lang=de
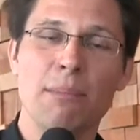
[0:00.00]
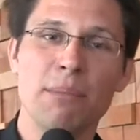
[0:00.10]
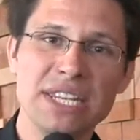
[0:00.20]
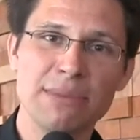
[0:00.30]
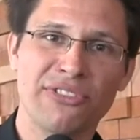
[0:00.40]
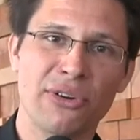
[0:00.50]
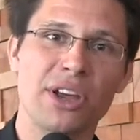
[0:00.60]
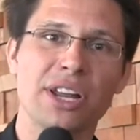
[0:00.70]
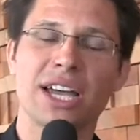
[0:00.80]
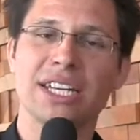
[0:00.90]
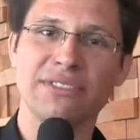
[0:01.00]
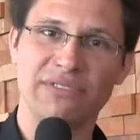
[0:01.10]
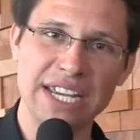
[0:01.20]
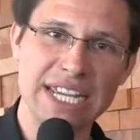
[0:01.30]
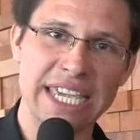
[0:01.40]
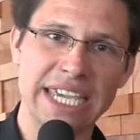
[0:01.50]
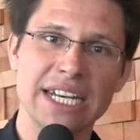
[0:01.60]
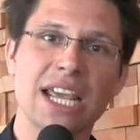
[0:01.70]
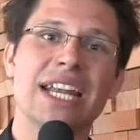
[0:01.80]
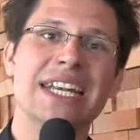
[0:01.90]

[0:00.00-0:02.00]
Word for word: mit dem Förderer den Weg gehen,